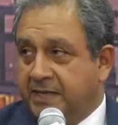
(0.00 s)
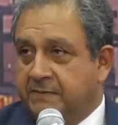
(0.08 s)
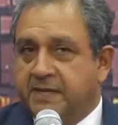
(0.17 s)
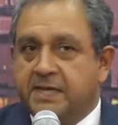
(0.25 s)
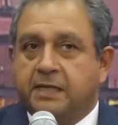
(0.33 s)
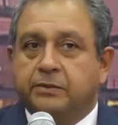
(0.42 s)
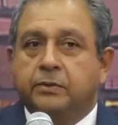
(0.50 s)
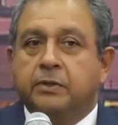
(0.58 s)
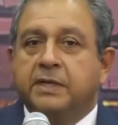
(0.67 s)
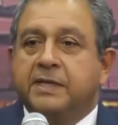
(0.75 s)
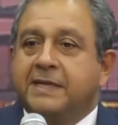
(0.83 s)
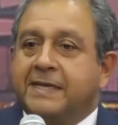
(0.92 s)
de inmediato,
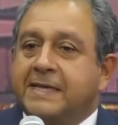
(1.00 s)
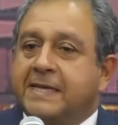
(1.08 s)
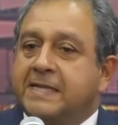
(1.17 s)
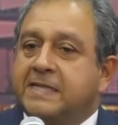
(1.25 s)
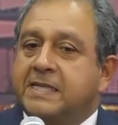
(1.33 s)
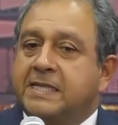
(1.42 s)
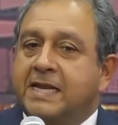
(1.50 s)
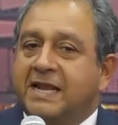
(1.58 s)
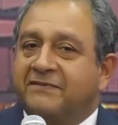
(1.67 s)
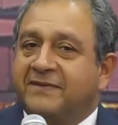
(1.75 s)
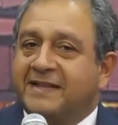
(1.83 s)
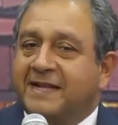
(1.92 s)
y que tiene
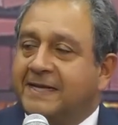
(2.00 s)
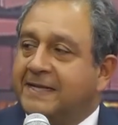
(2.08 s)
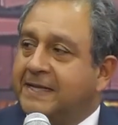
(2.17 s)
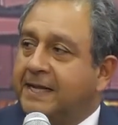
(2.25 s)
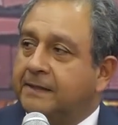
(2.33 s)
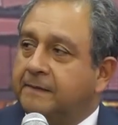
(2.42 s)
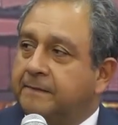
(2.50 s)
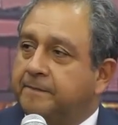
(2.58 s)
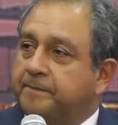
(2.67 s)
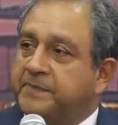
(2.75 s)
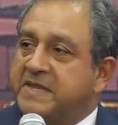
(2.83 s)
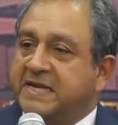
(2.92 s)
la finalidad
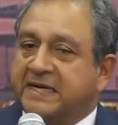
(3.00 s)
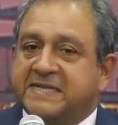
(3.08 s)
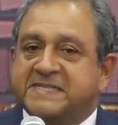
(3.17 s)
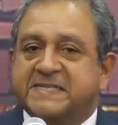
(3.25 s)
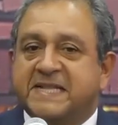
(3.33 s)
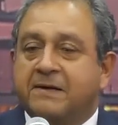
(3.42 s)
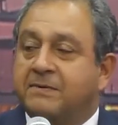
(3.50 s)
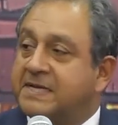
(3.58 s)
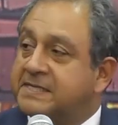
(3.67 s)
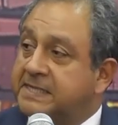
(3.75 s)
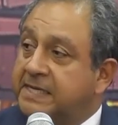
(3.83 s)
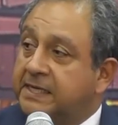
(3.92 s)
de
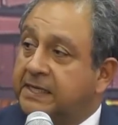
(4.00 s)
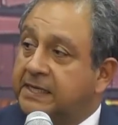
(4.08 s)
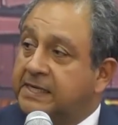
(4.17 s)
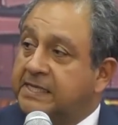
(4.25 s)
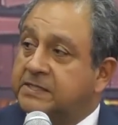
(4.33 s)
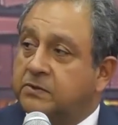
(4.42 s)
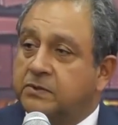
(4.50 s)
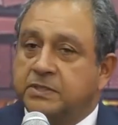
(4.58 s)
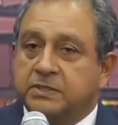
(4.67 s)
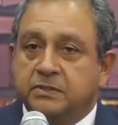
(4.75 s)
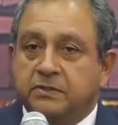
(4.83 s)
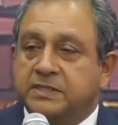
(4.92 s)
restablecer las
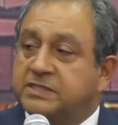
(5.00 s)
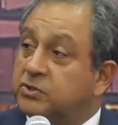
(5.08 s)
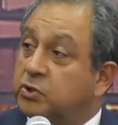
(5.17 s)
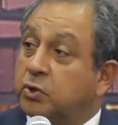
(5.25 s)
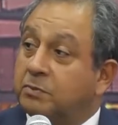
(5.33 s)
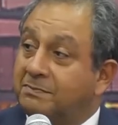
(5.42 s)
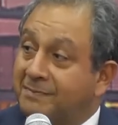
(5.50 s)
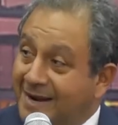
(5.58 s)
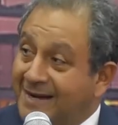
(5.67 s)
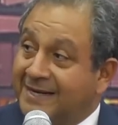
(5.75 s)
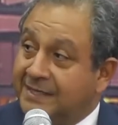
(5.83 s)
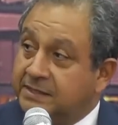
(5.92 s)
condiciones
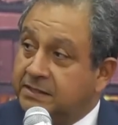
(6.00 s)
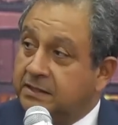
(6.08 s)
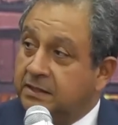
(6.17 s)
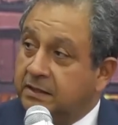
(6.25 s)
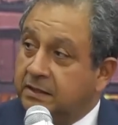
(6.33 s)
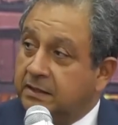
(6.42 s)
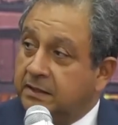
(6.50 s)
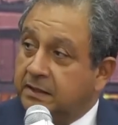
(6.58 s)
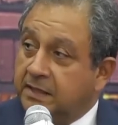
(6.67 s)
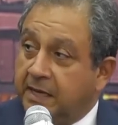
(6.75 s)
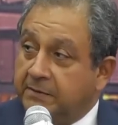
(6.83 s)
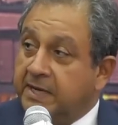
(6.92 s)
normales
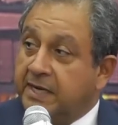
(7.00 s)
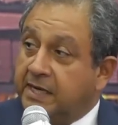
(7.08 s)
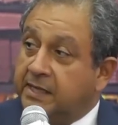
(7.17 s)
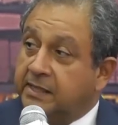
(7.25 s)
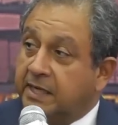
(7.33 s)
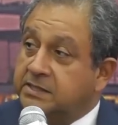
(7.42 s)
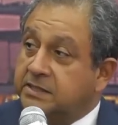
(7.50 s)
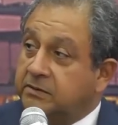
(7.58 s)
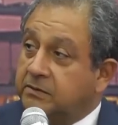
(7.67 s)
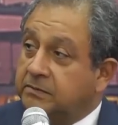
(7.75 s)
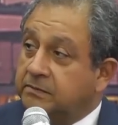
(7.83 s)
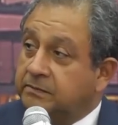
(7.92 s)
que habían en el
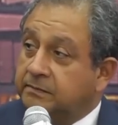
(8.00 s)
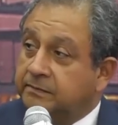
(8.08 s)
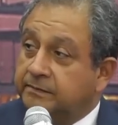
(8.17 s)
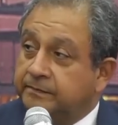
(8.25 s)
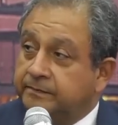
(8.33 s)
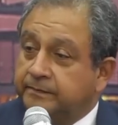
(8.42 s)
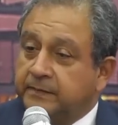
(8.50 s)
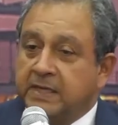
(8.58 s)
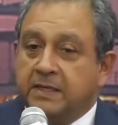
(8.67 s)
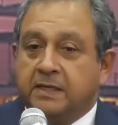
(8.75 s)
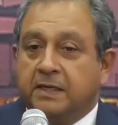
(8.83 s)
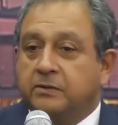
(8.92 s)
tránsito.
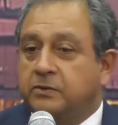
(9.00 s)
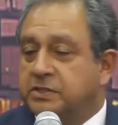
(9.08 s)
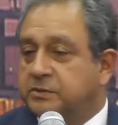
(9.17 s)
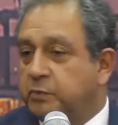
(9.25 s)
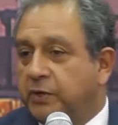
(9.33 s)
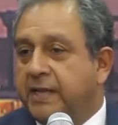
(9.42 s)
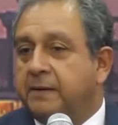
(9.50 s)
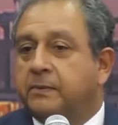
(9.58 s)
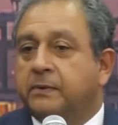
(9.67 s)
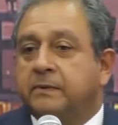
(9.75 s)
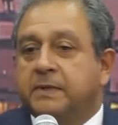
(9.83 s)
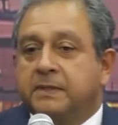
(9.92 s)
Entonces, por
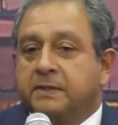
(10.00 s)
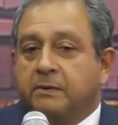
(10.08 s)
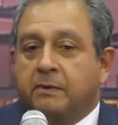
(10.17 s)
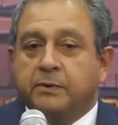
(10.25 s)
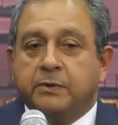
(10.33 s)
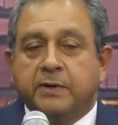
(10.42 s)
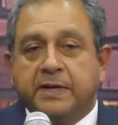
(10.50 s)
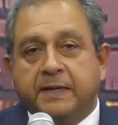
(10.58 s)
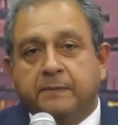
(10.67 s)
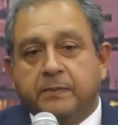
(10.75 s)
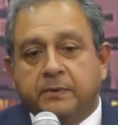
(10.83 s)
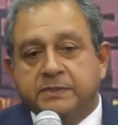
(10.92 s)
ejemplo, voy a poner un
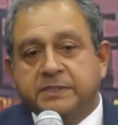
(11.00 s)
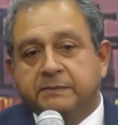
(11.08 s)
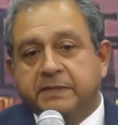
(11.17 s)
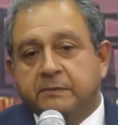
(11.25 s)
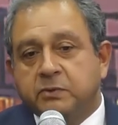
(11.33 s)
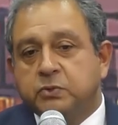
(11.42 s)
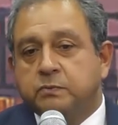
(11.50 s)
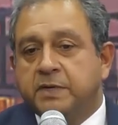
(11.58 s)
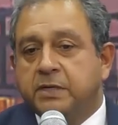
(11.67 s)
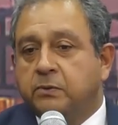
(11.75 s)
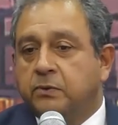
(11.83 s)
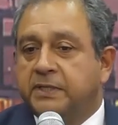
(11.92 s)
ejemplo. Si tenemos un
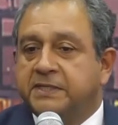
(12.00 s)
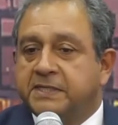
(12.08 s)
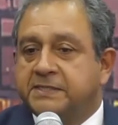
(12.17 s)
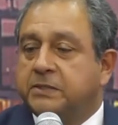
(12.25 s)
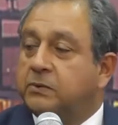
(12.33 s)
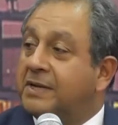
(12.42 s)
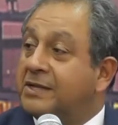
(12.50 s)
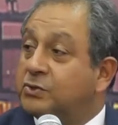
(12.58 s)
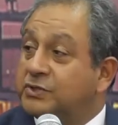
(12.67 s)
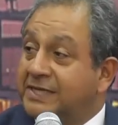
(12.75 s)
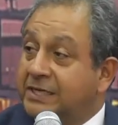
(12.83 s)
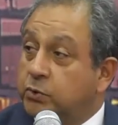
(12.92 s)
vehículo que está circulando
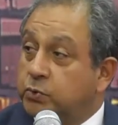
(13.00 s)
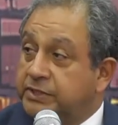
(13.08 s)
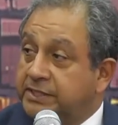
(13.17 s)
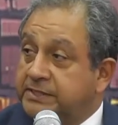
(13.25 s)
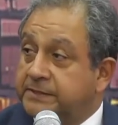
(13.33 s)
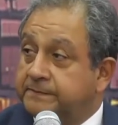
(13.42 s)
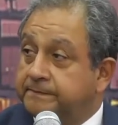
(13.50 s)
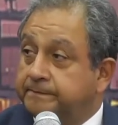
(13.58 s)
sin luces